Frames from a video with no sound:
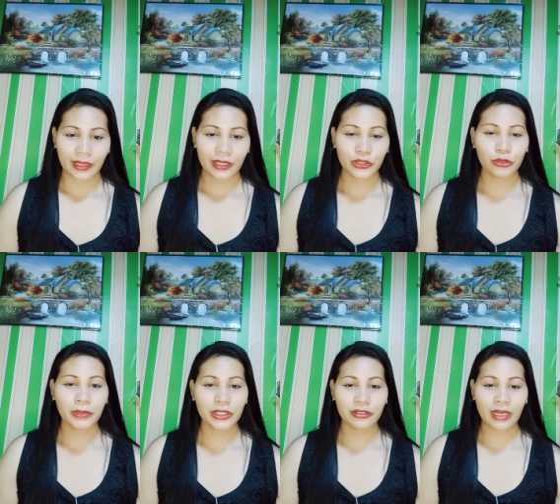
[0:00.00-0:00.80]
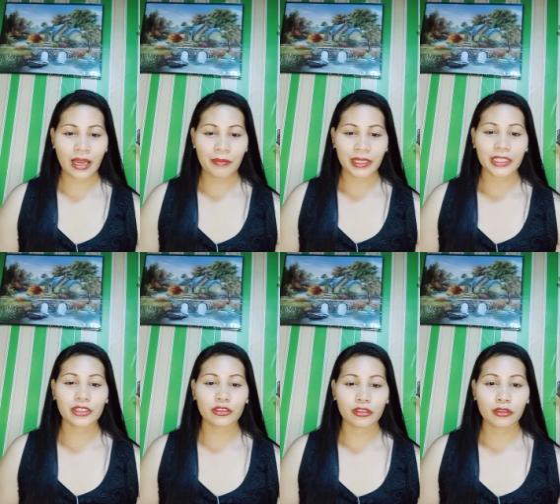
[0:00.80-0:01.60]
Inumin nyo lamang
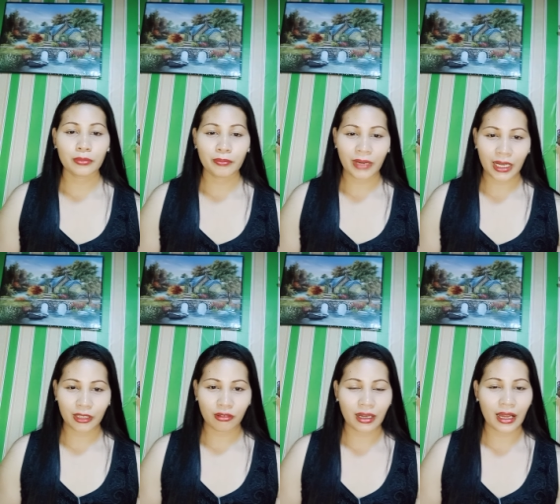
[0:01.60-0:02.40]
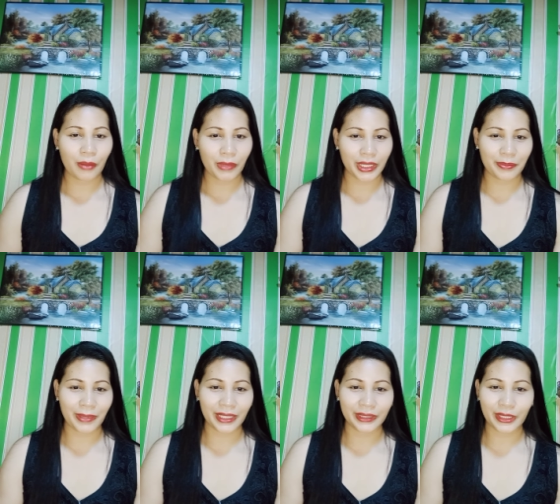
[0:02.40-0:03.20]
ito bago ka
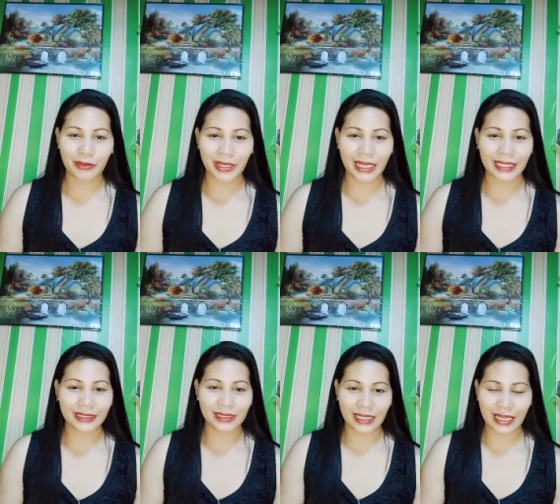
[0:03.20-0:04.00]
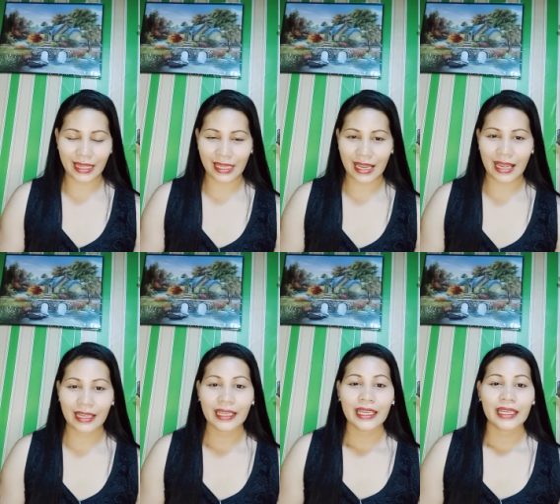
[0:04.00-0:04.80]
makipagtawagan sa kanya.
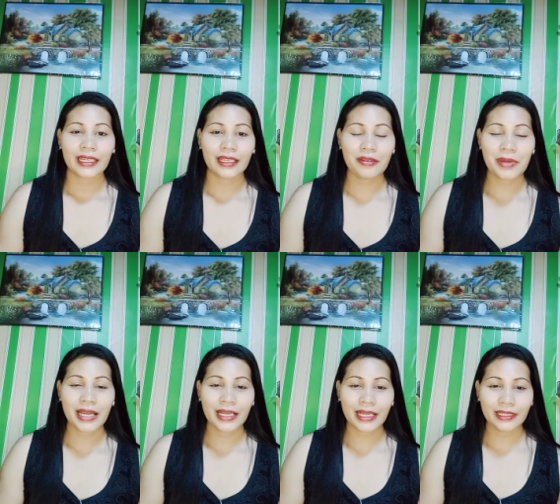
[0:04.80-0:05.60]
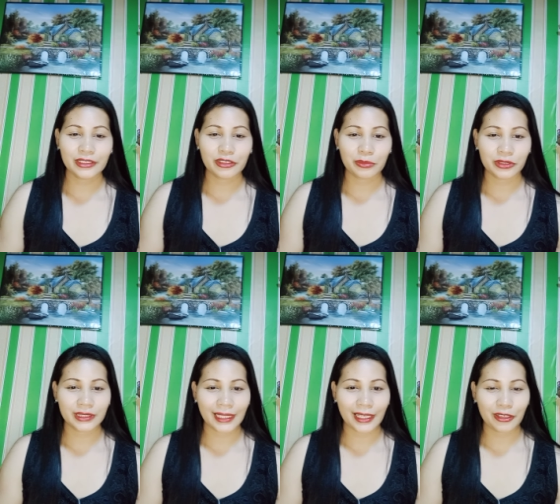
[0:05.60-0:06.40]
Hello mga guys,
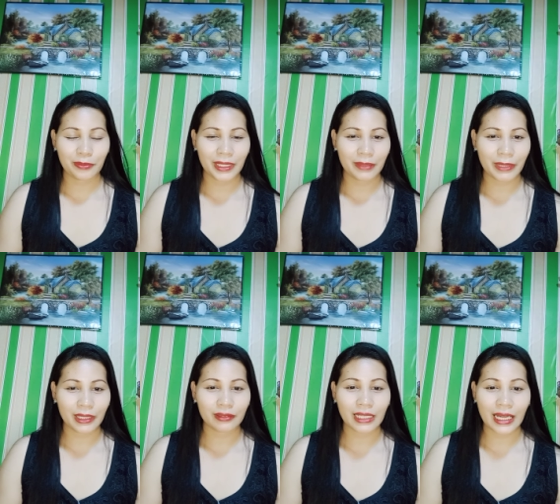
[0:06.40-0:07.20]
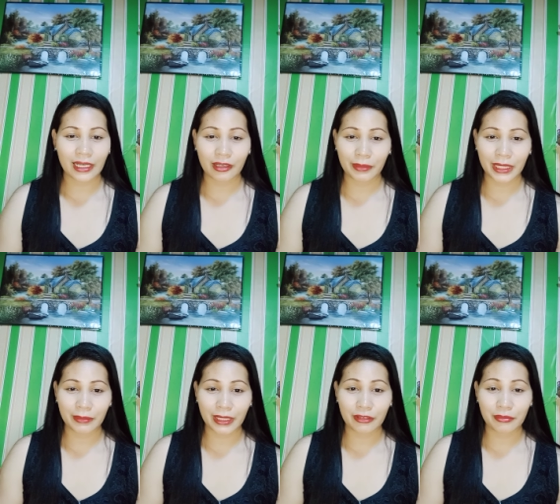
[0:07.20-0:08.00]
kumusta kayo? Panibagong araw,
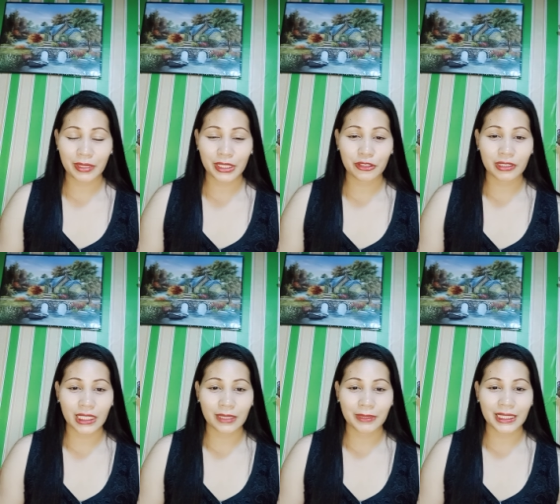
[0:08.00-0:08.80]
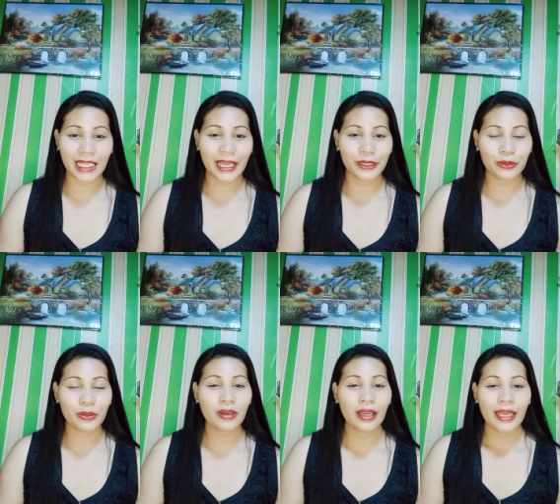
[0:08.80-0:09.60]
panibagong video na naman tayo.